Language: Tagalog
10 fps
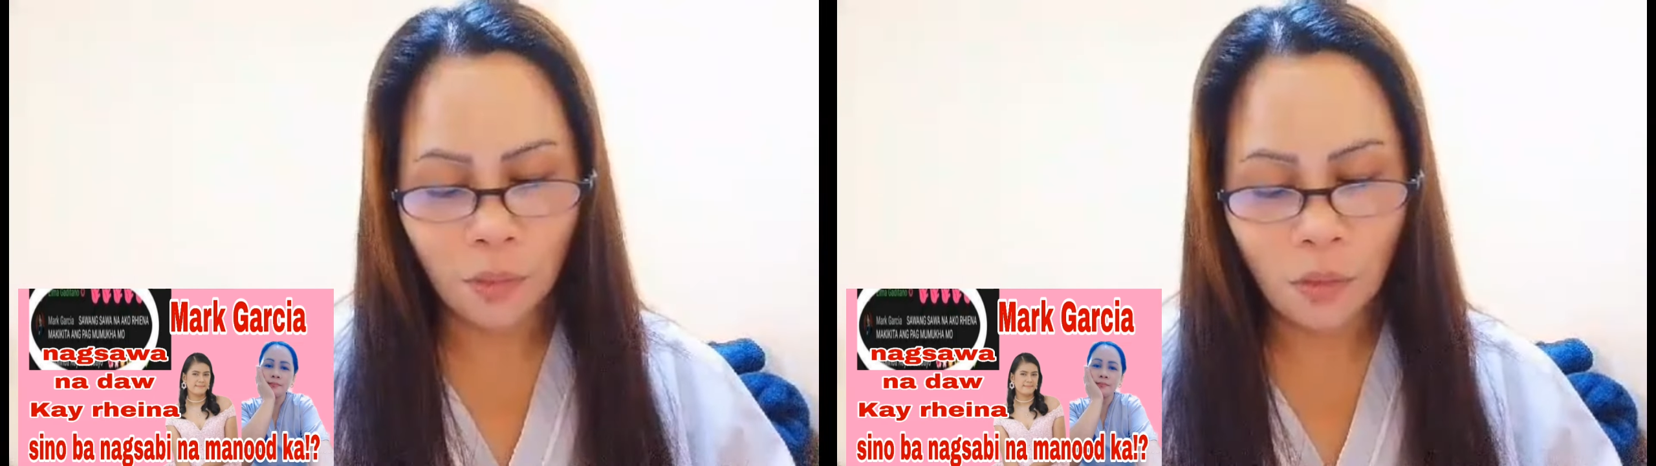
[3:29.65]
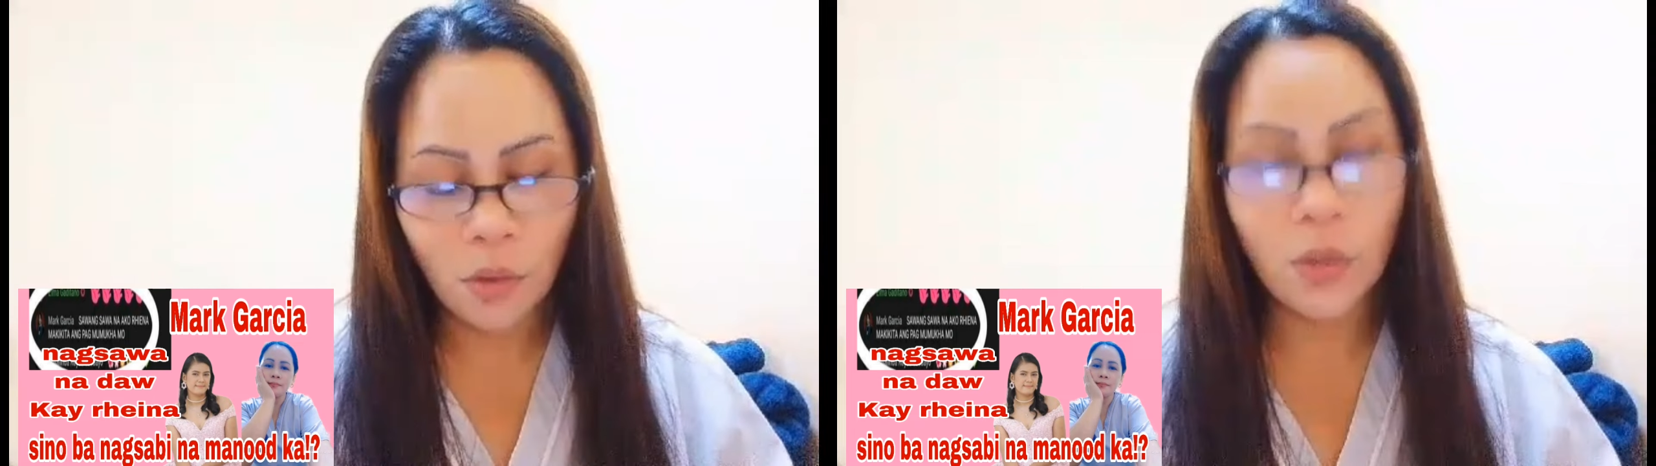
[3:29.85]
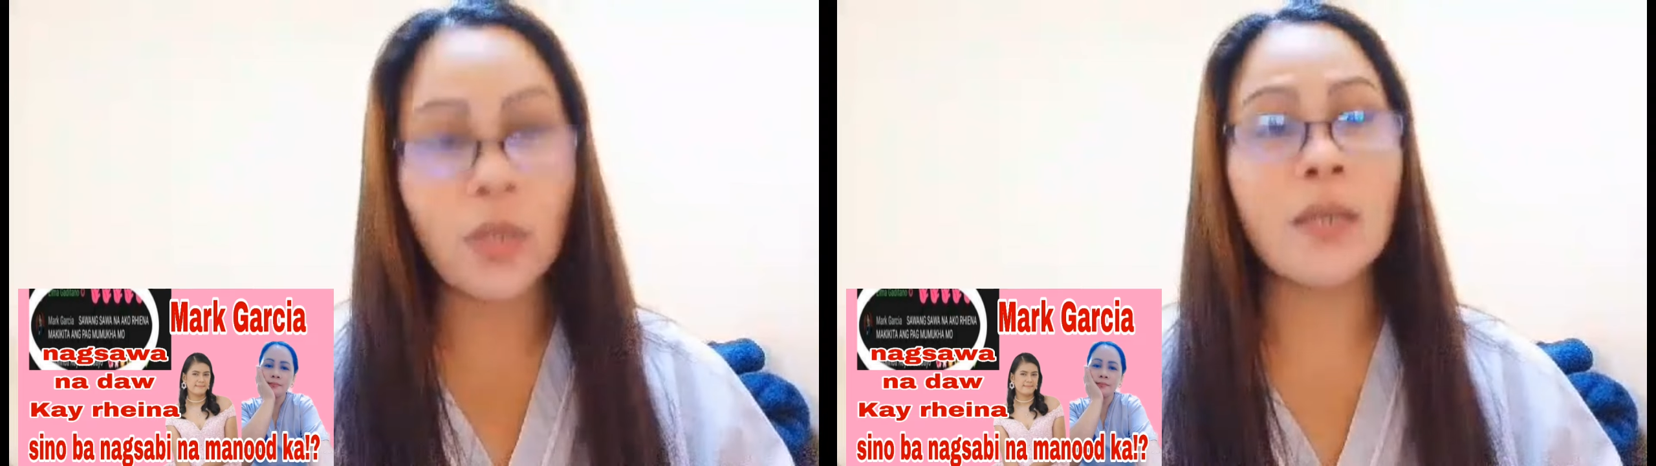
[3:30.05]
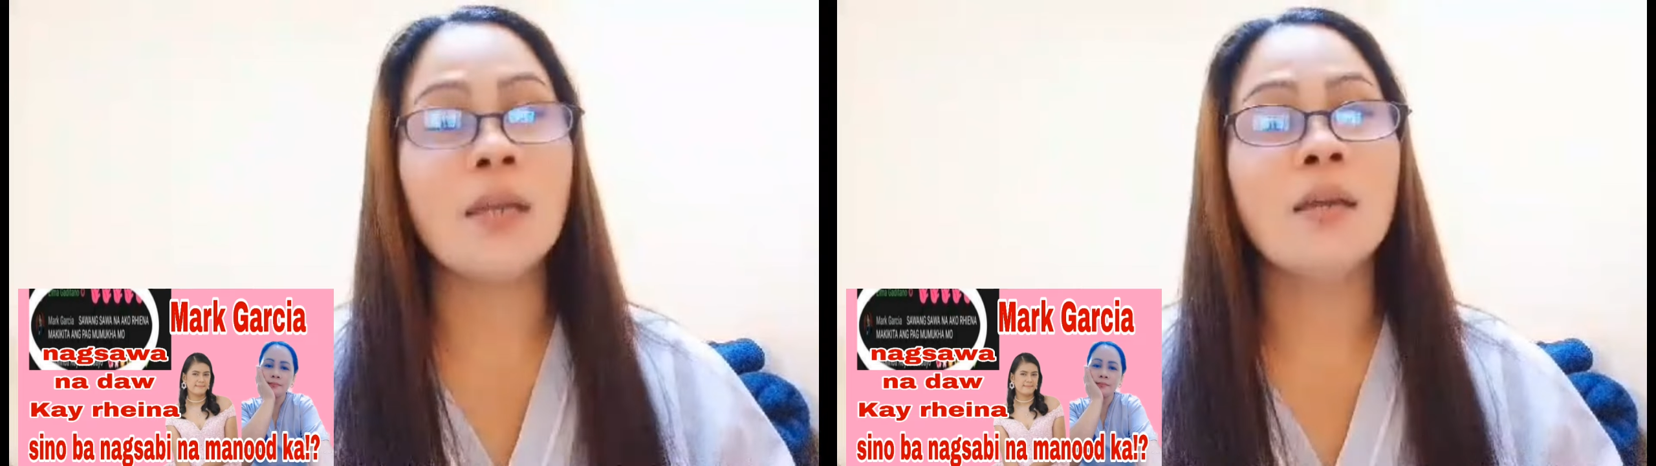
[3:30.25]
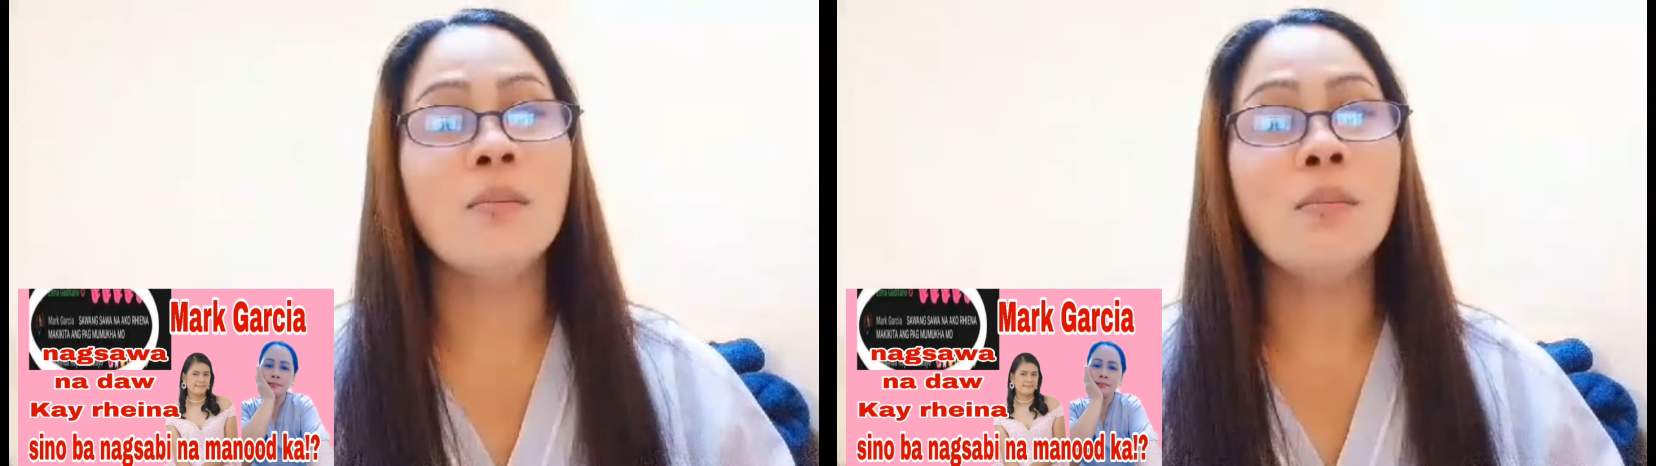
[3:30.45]
Hoy,
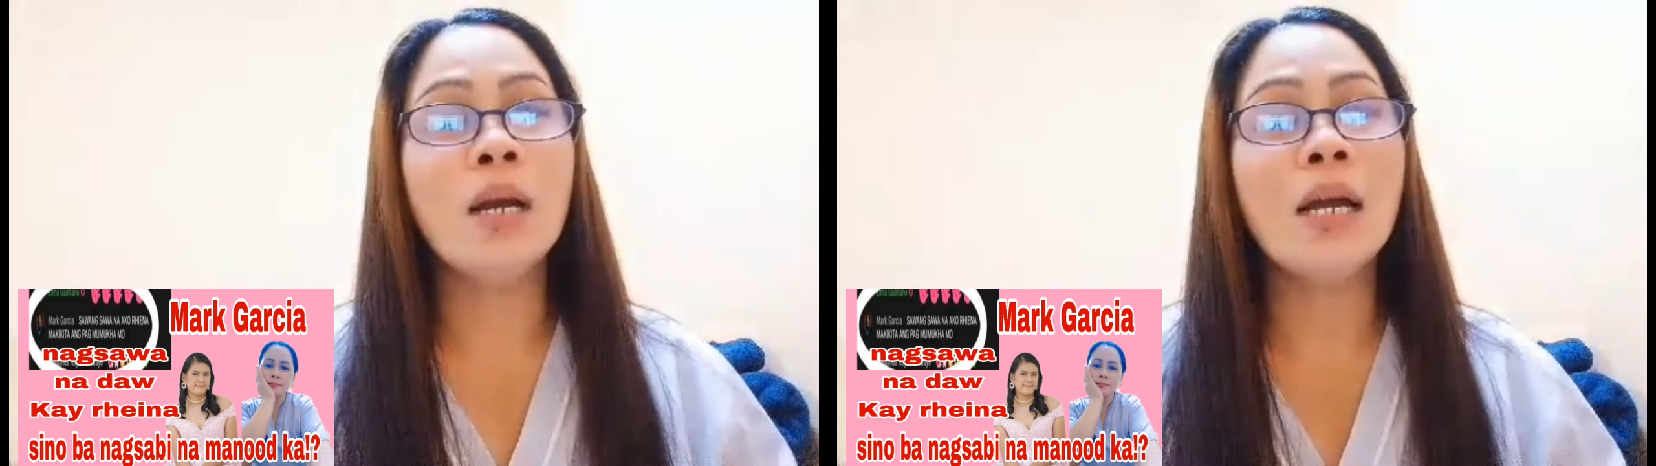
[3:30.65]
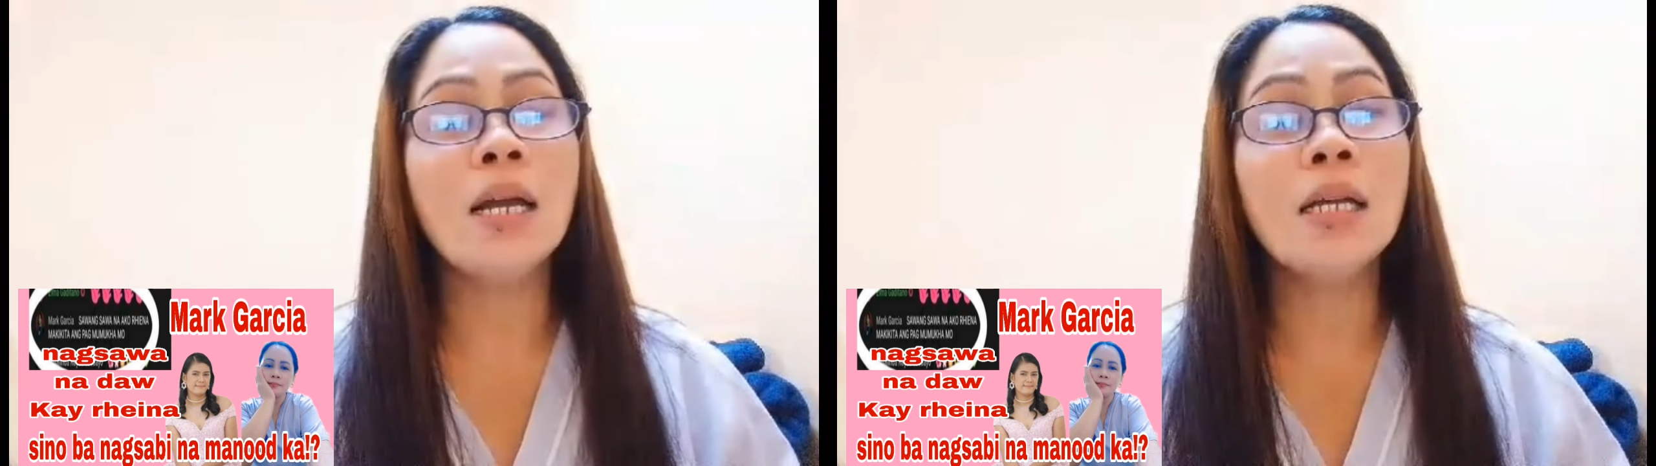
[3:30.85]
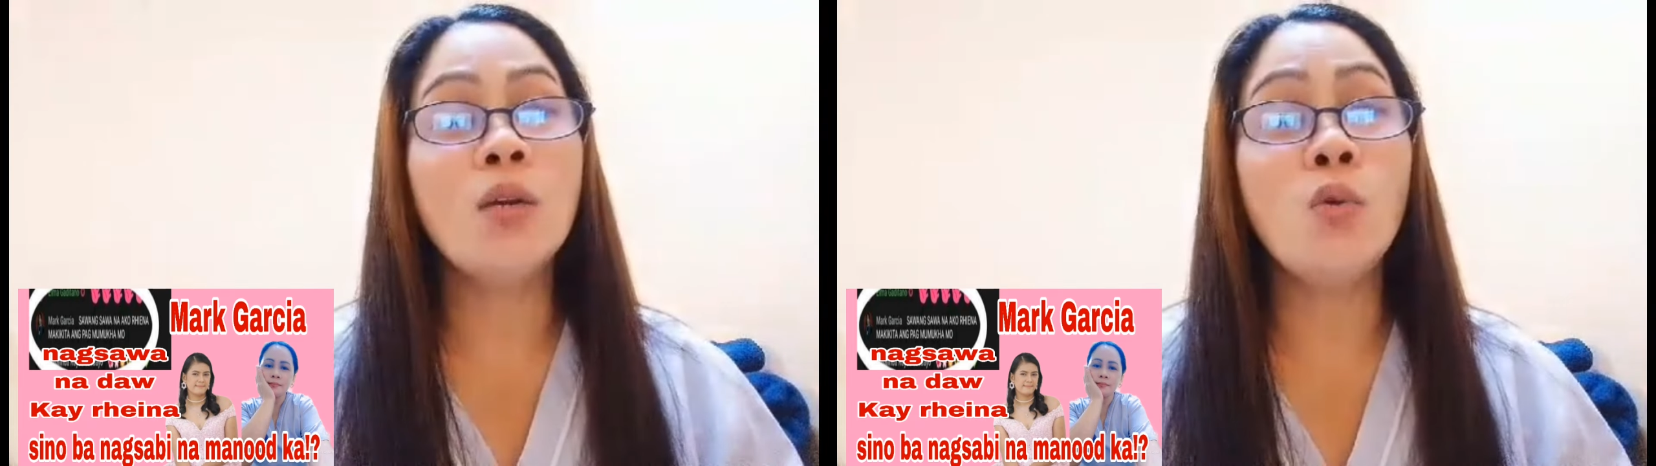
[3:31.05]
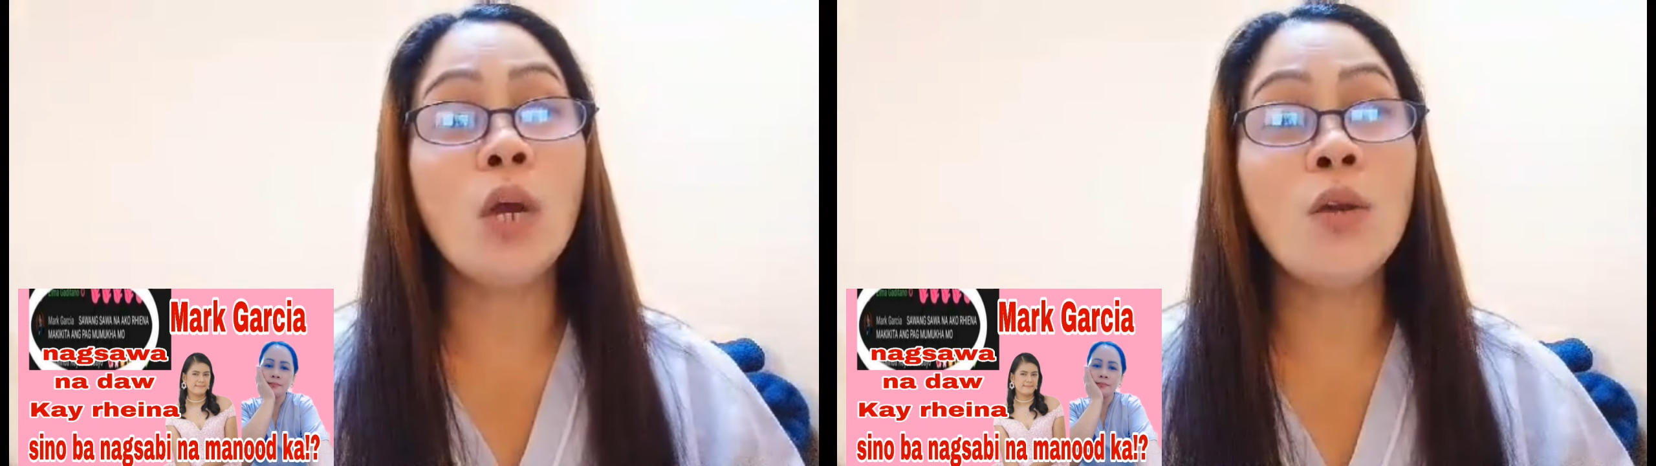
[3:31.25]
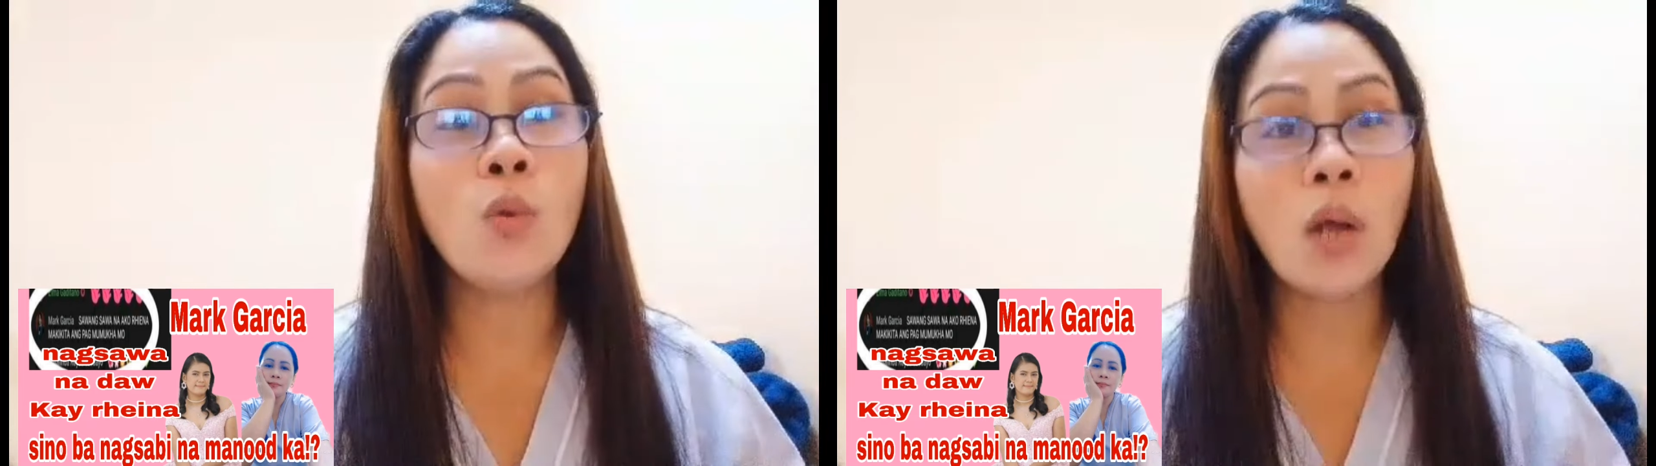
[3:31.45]
mga
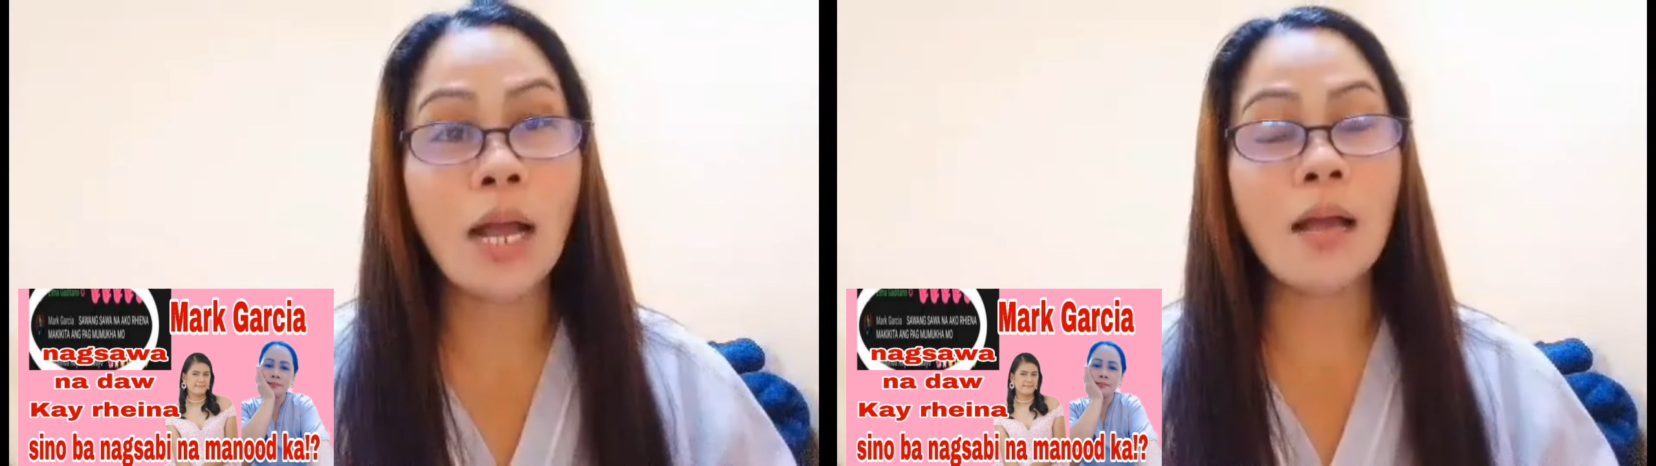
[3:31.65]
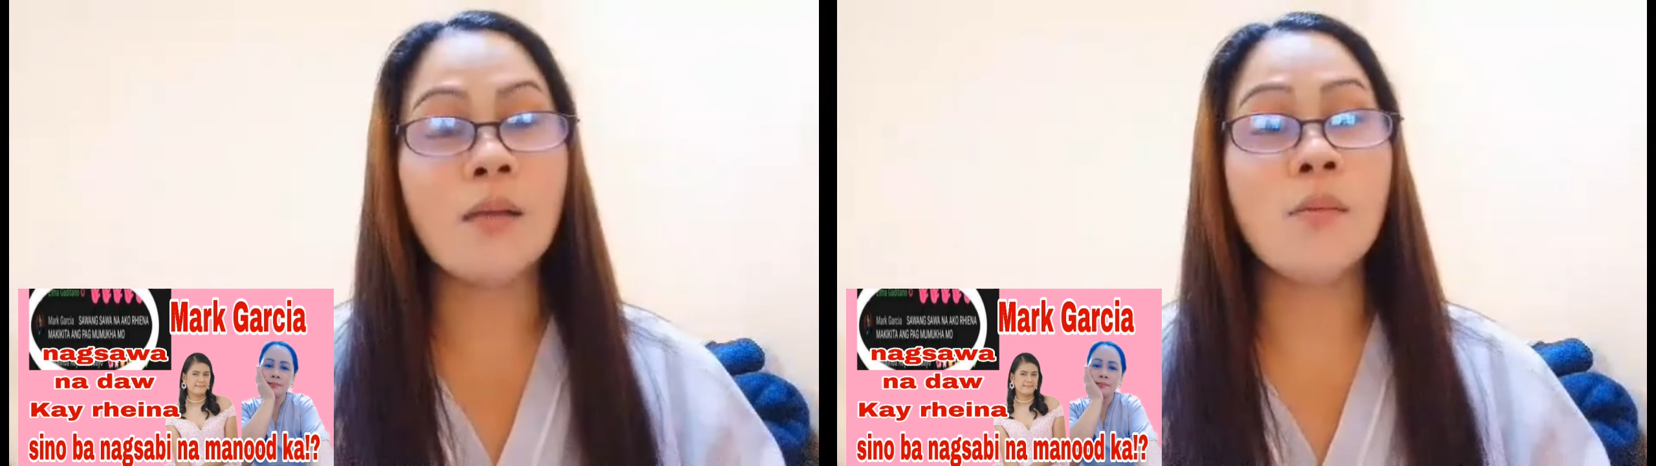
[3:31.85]
luka-luka,